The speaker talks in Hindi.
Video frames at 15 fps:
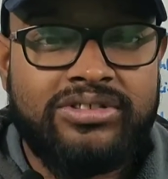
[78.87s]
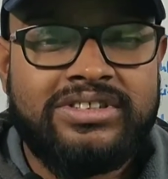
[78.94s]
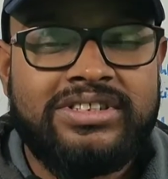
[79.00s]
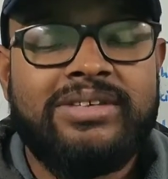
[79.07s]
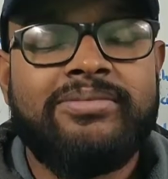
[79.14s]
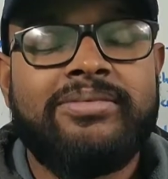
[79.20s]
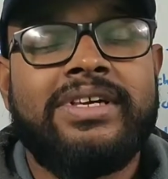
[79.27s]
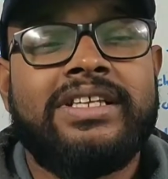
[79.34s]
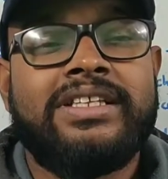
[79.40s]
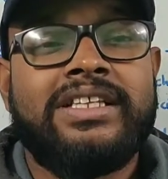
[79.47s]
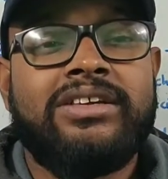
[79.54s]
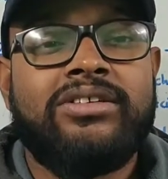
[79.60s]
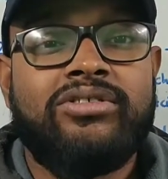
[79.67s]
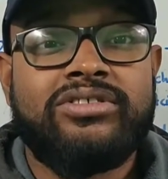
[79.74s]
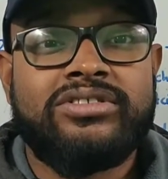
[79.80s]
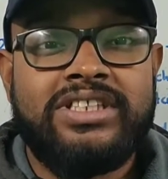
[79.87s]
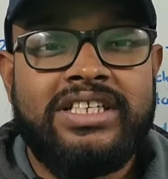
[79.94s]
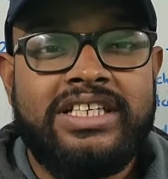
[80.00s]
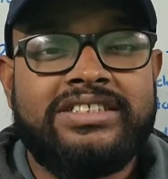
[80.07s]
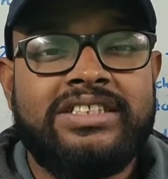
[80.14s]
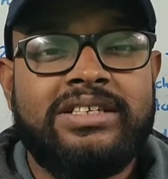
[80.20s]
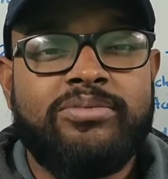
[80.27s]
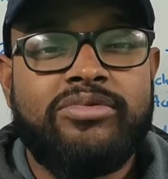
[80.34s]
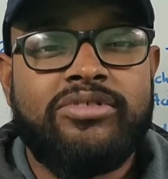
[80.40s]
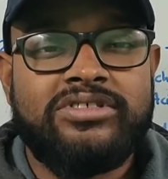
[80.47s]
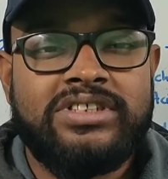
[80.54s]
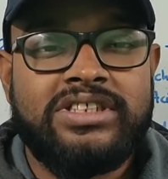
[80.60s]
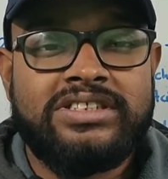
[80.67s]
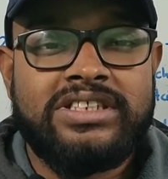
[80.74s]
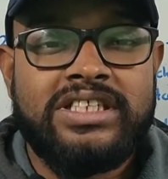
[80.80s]
उसे हम कहते हैं ऑक्सीडेशन
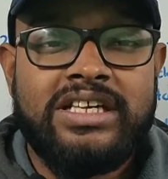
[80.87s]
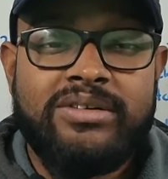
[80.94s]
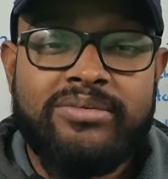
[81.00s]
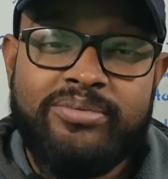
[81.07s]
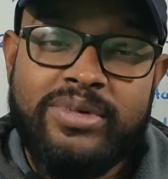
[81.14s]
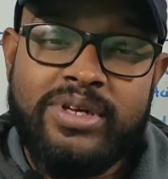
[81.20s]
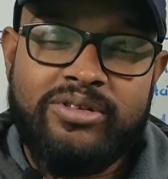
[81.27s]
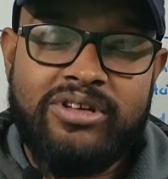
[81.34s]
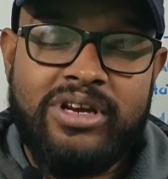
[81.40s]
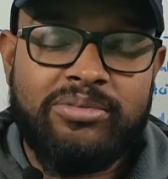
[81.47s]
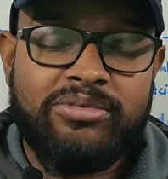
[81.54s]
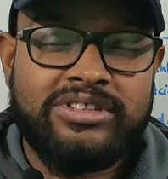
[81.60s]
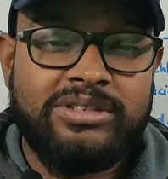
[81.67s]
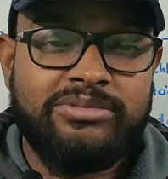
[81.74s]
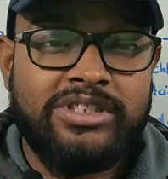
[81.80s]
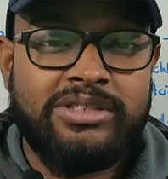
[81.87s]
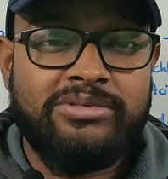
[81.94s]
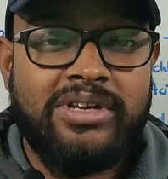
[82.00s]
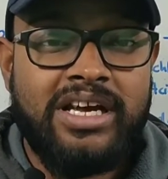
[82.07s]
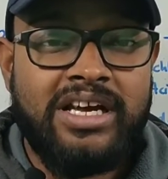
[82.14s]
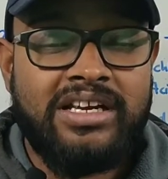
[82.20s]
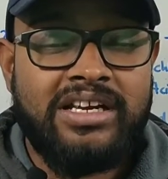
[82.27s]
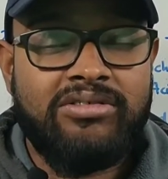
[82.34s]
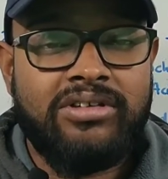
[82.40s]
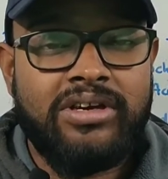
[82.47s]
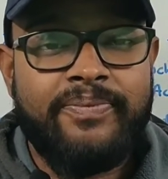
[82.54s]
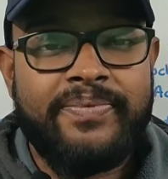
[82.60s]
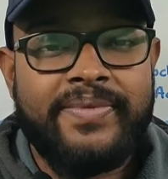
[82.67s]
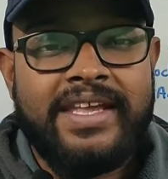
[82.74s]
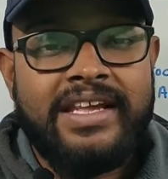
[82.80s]
प्रोसेस बिल्कुल आपको समझ में आ रहा होगा